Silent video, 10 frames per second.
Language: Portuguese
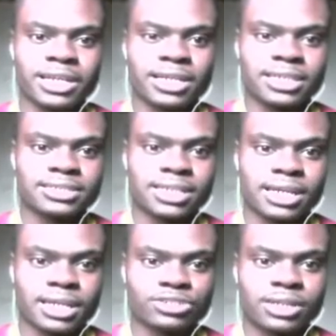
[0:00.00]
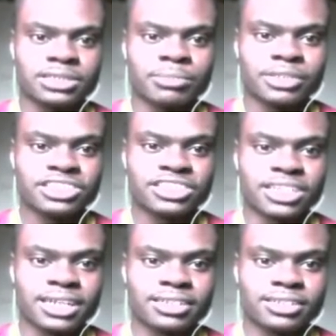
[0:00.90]
bem ali da zaga, aquela jogadinha
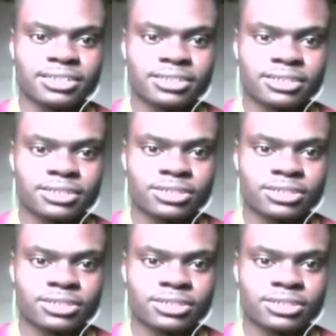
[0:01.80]
manjada, né?